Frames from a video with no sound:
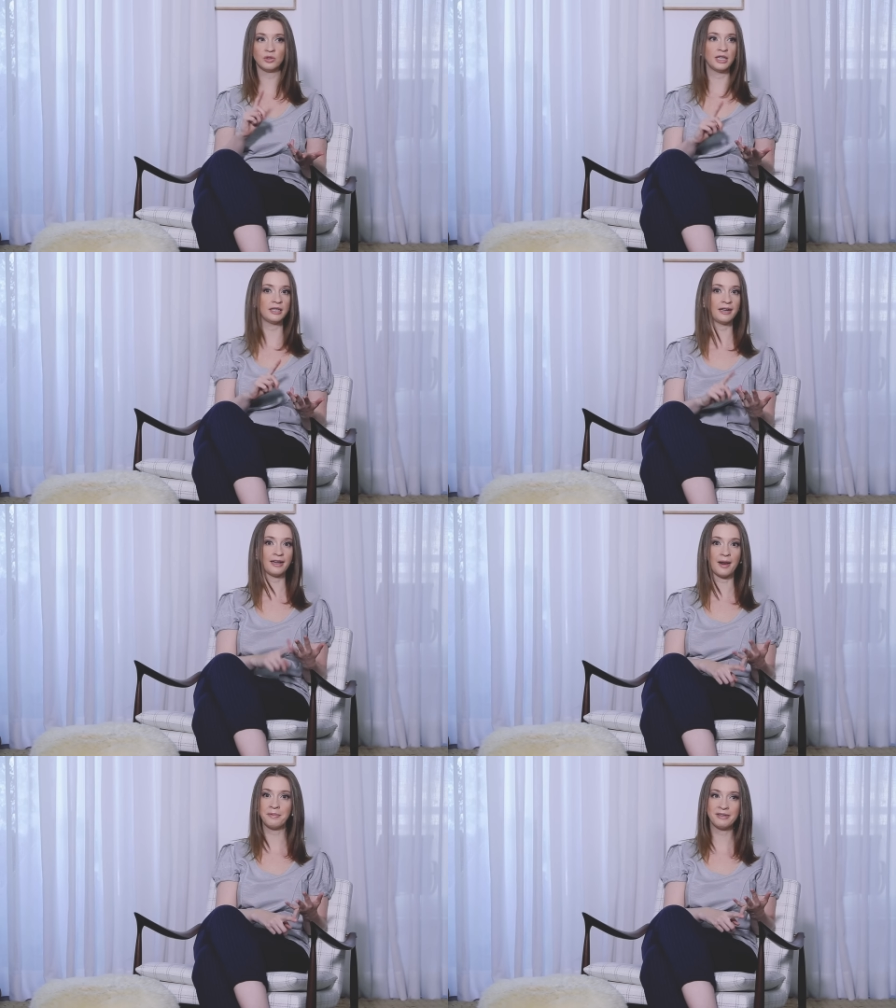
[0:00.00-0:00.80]
da,
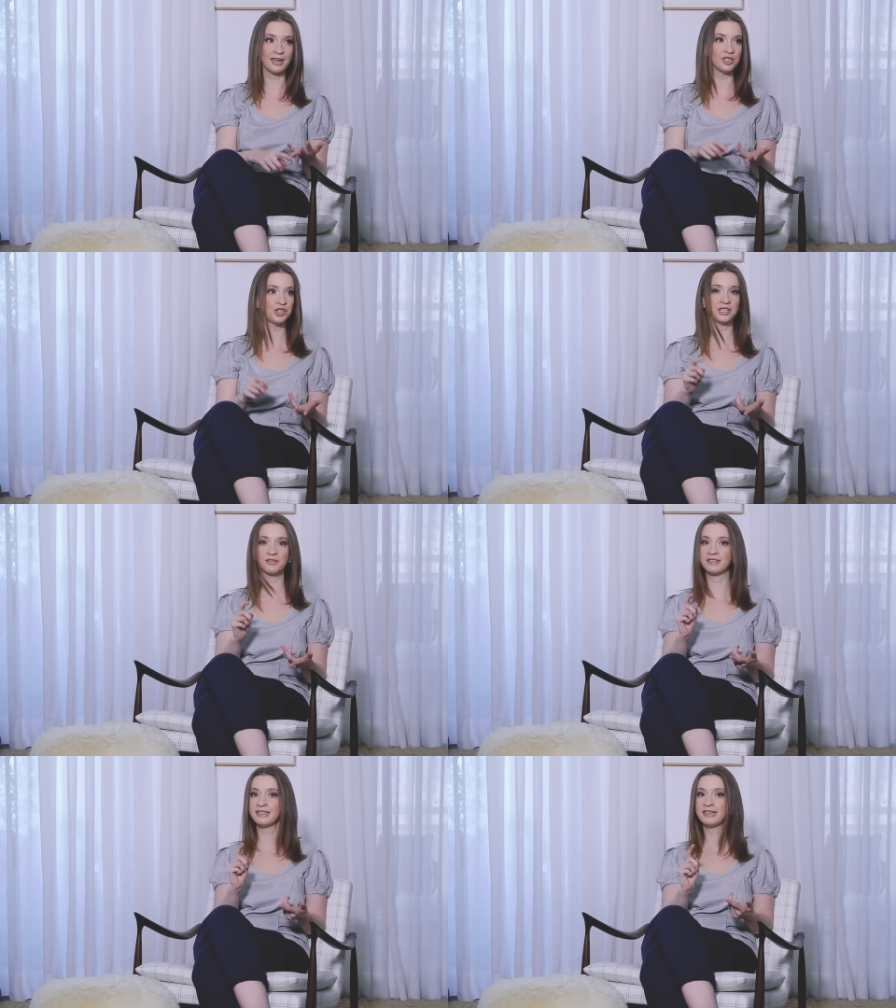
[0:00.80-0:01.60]
daquela piscadinha
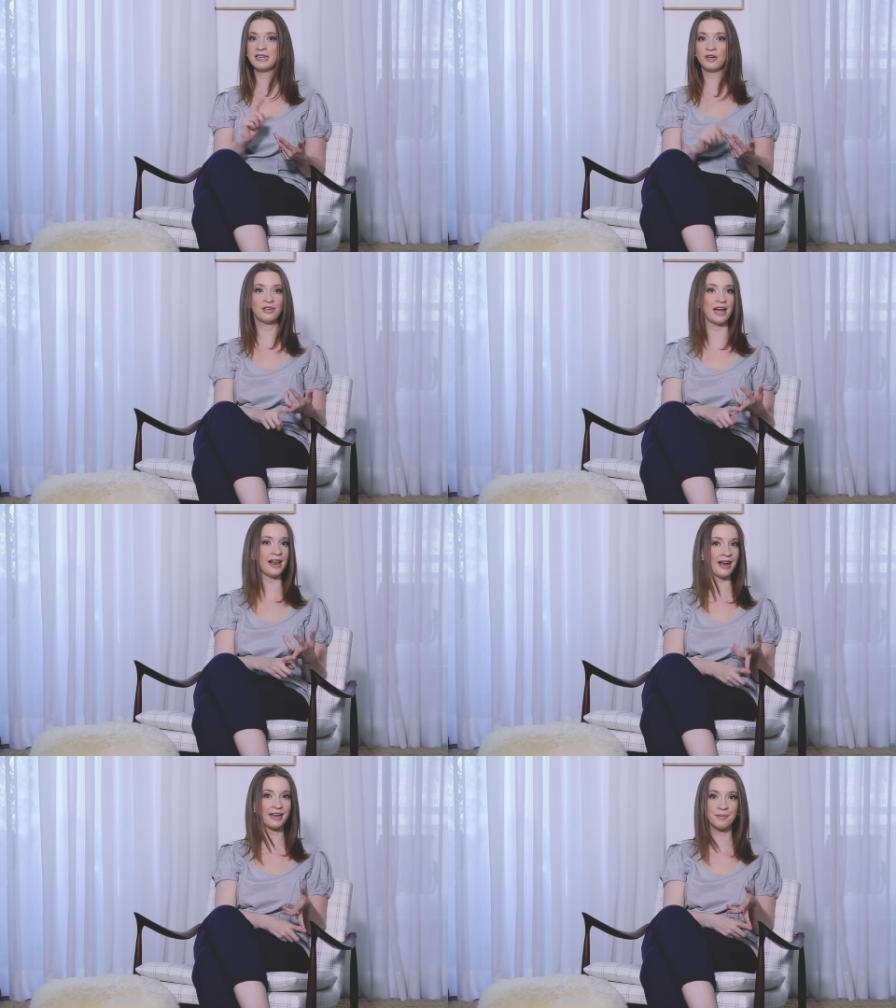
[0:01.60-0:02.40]
que você deu, da
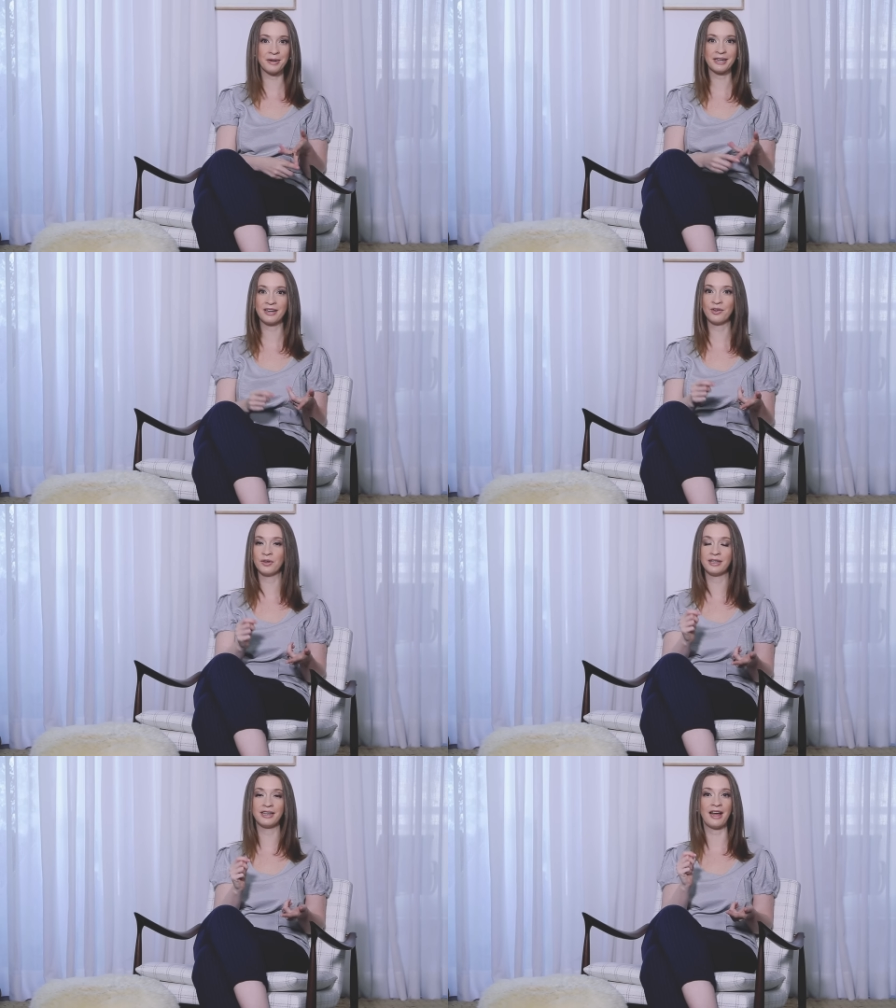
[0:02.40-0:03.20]
lágrima que,
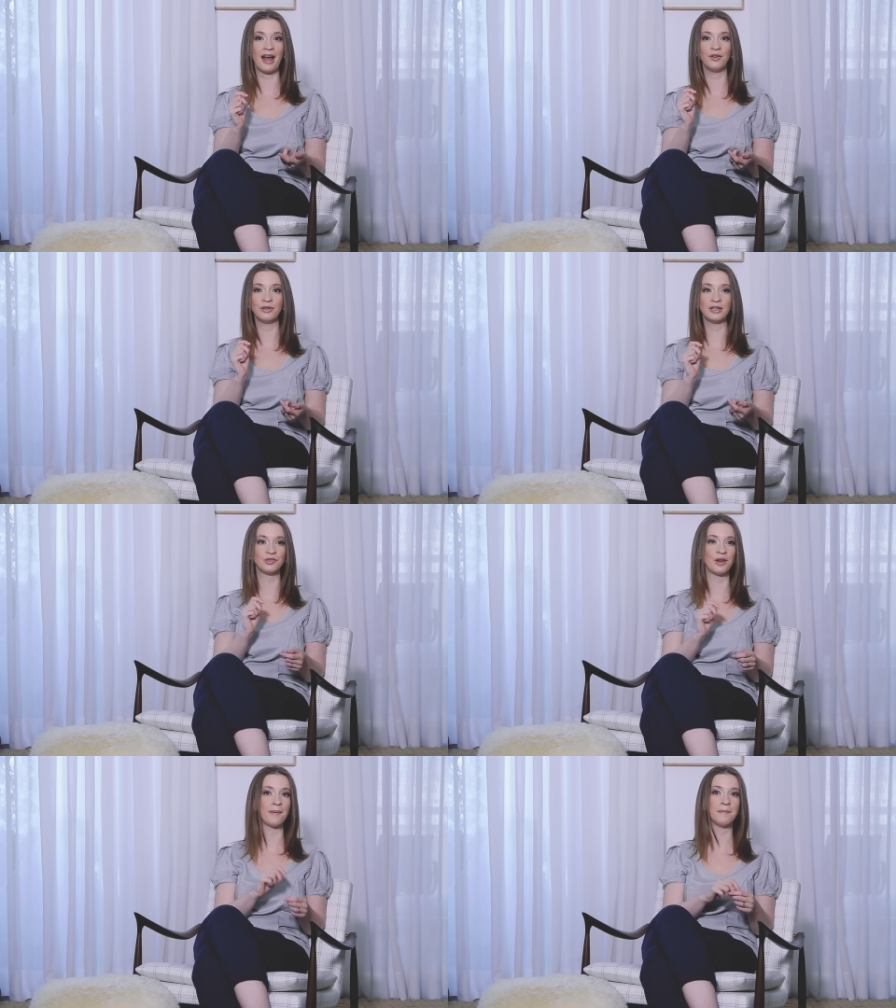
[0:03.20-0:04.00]
que caiu da
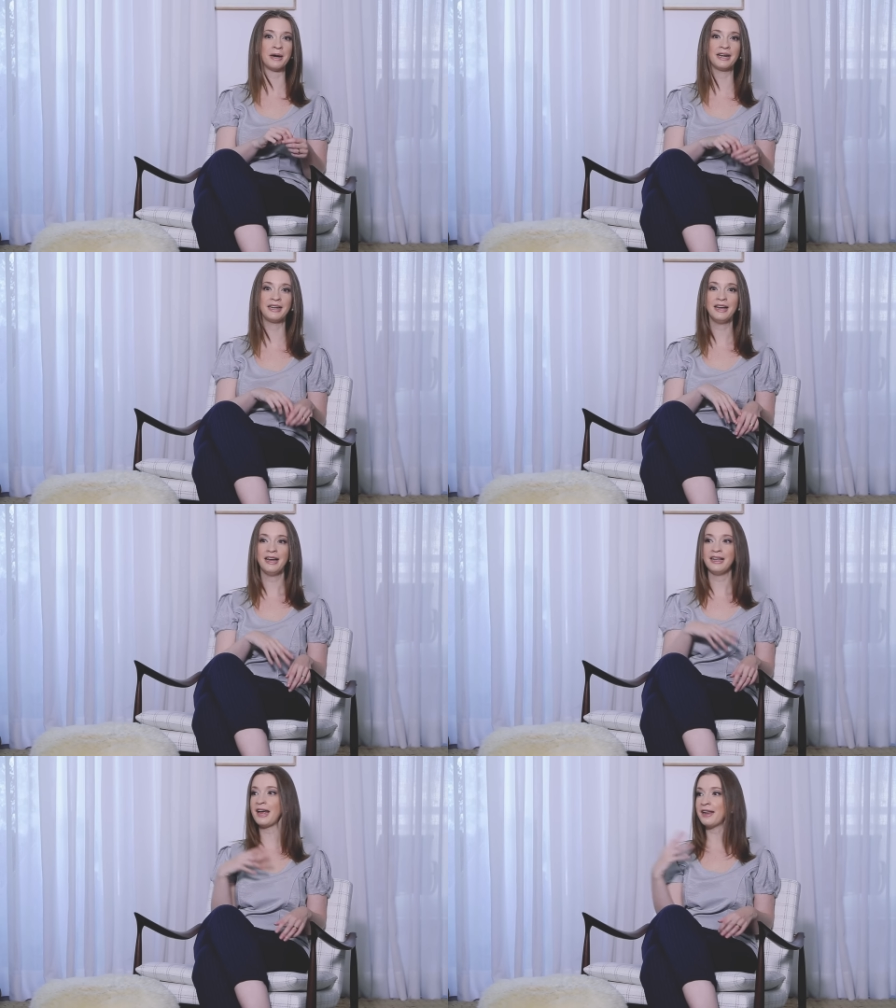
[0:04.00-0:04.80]
sua mãe,
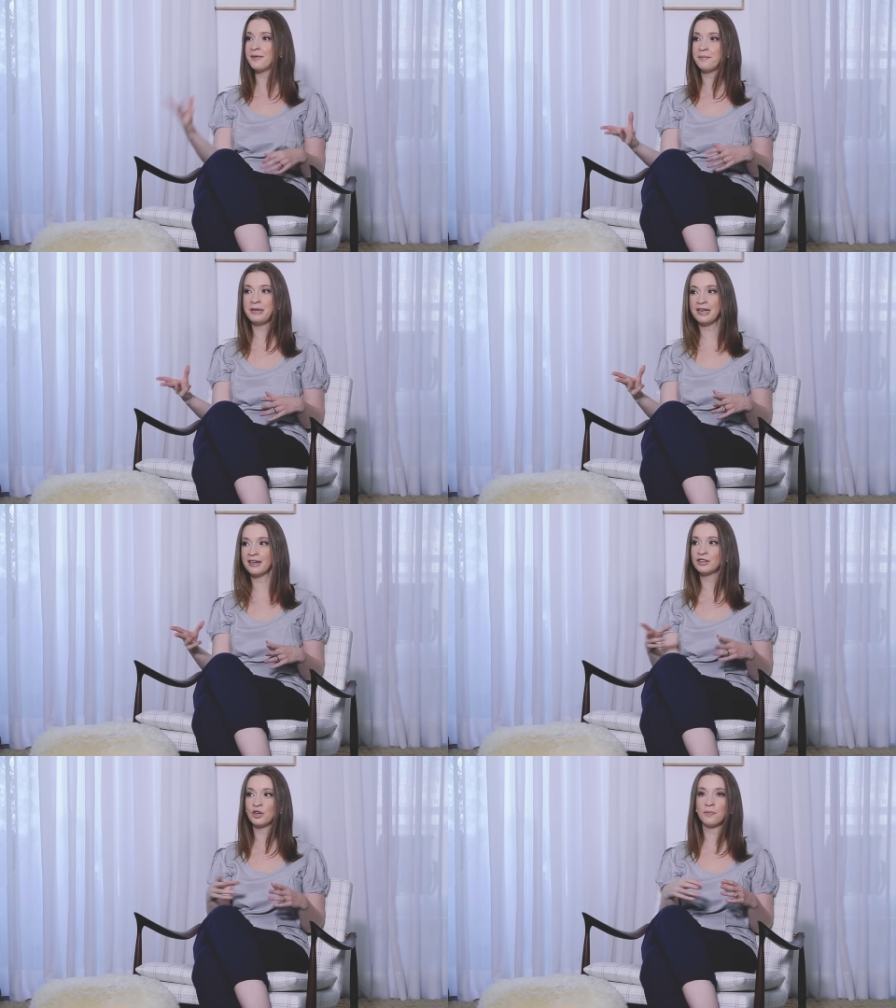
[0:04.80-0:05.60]
da daminha
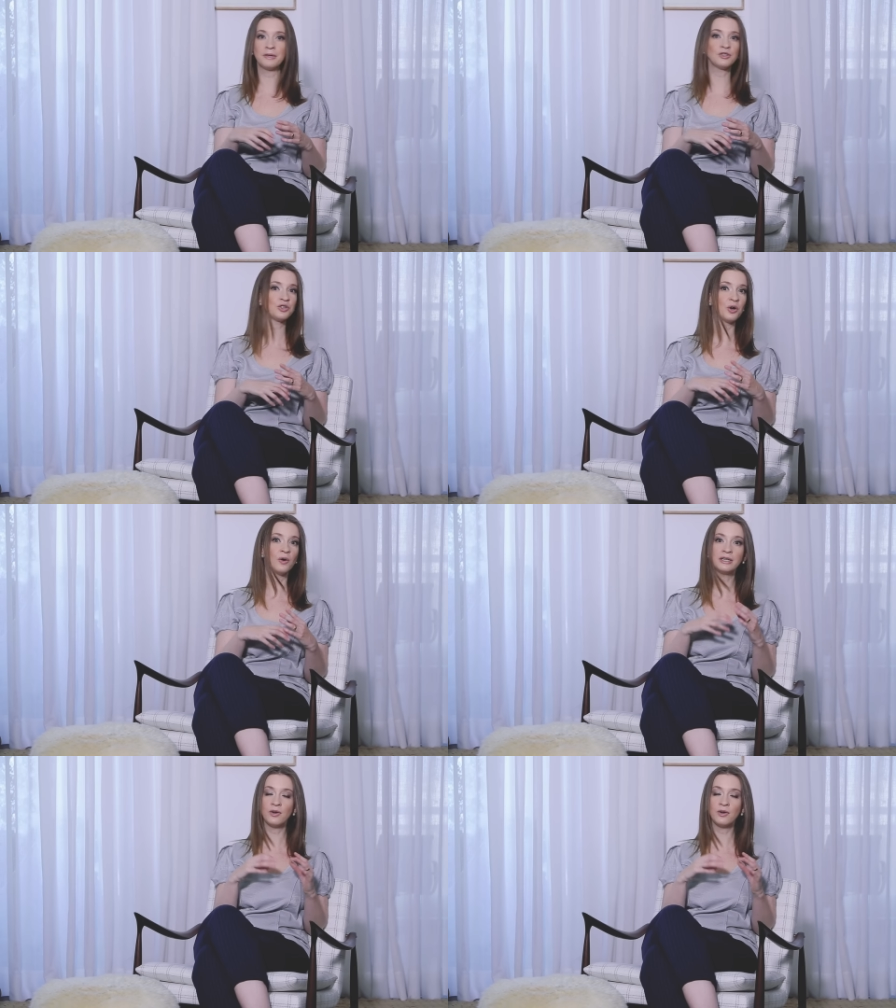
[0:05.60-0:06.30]
que tropeçou.